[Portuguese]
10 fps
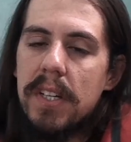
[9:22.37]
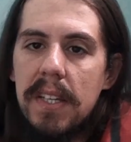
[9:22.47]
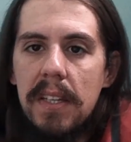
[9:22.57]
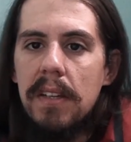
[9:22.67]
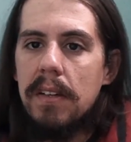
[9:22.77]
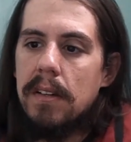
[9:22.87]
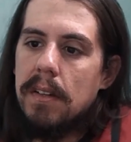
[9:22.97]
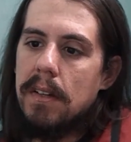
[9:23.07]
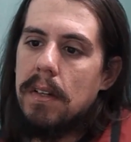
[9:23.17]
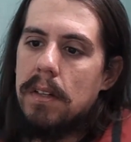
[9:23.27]
aqui
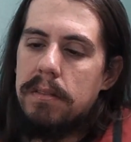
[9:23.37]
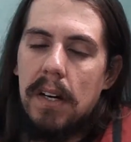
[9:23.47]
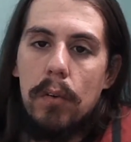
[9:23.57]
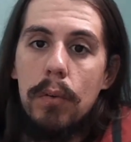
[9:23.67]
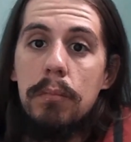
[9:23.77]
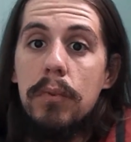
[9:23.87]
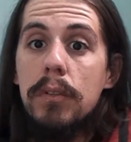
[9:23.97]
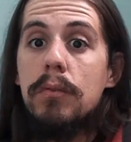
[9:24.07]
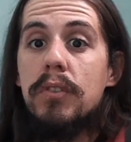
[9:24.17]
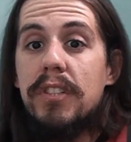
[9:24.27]
falou
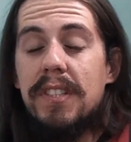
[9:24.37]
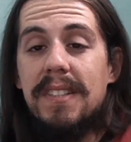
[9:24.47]
muito